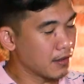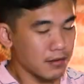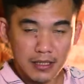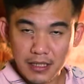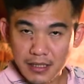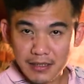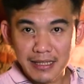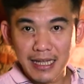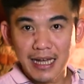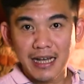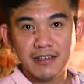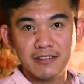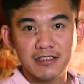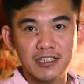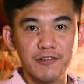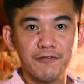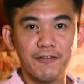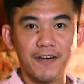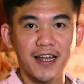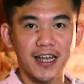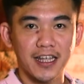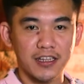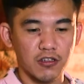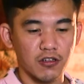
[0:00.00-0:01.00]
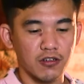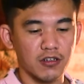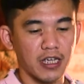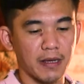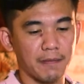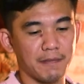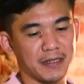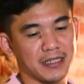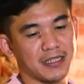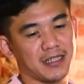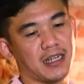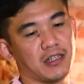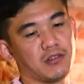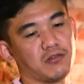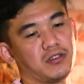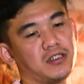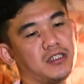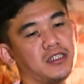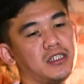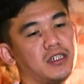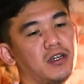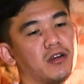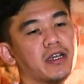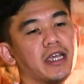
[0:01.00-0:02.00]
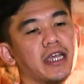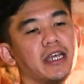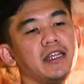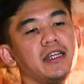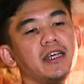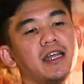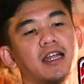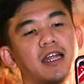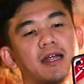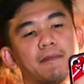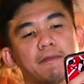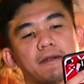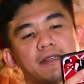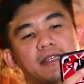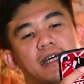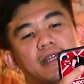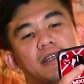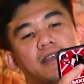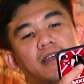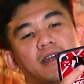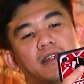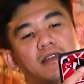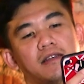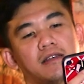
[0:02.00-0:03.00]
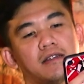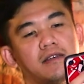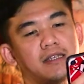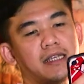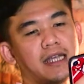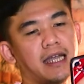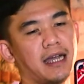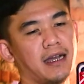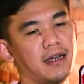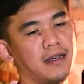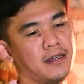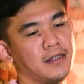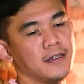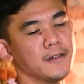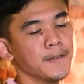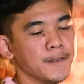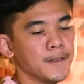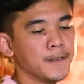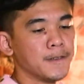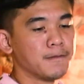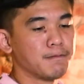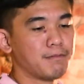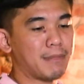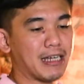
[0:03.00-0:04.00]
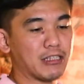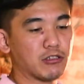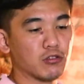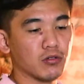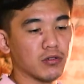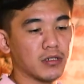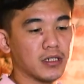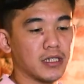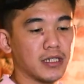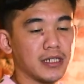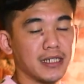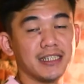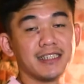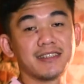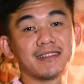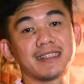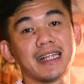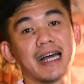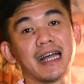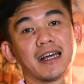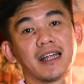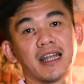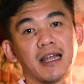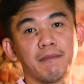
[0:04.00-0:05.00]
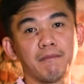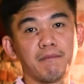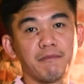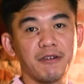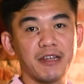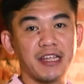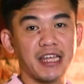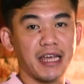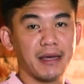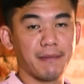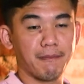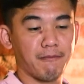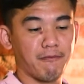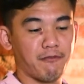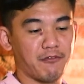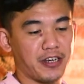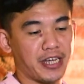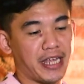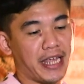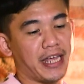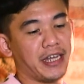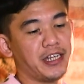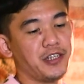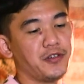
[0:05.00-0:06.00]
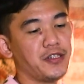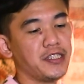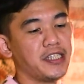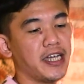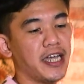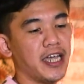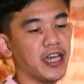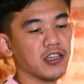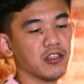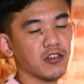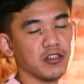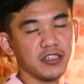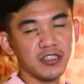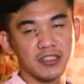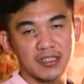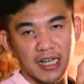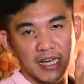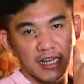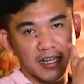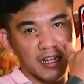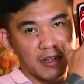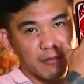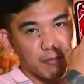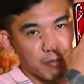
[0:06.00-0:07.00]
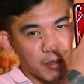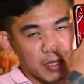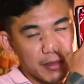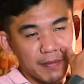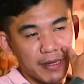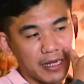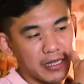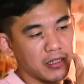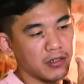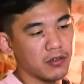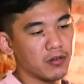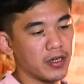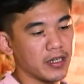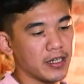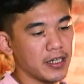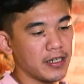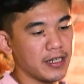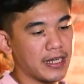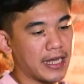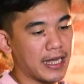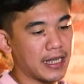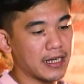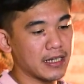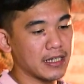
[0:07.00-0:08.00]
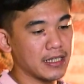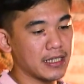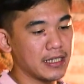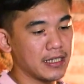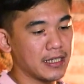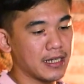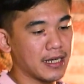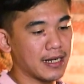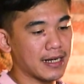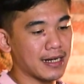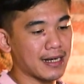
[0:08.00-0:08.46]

tentang si Valeton GP100 ini. Oke, ini adalah pertanyaan yang masuk ke Instagram Free Edi Wijaya atau Instagram pribadi gua nih dari